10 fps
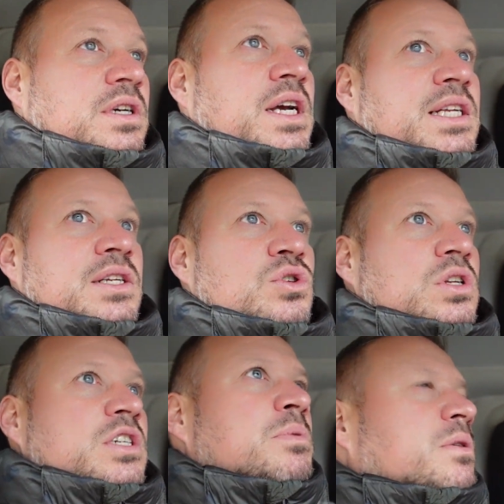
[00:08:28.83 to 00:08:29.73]
Ich dachte, der,
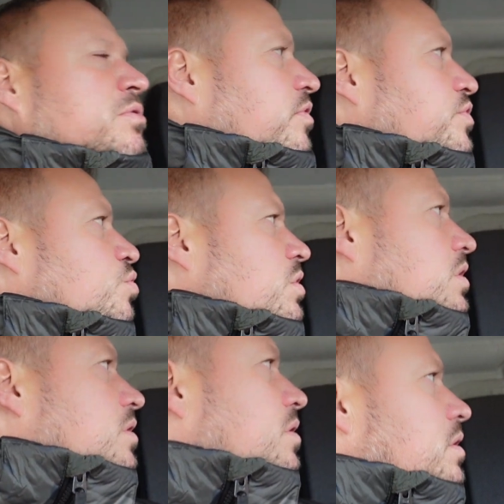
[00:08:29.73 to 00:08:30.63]
sonntags macht er bis 15
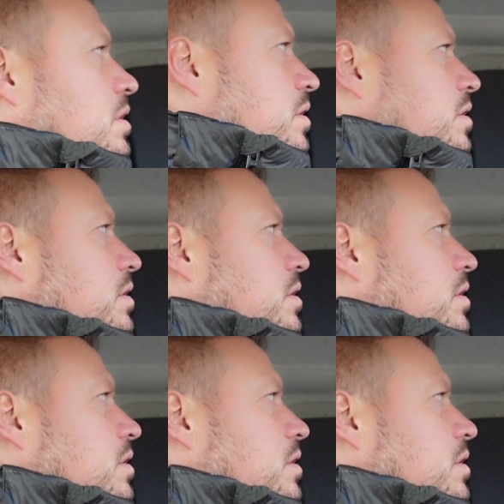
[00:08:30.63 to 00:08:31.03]
Uhr. Nein.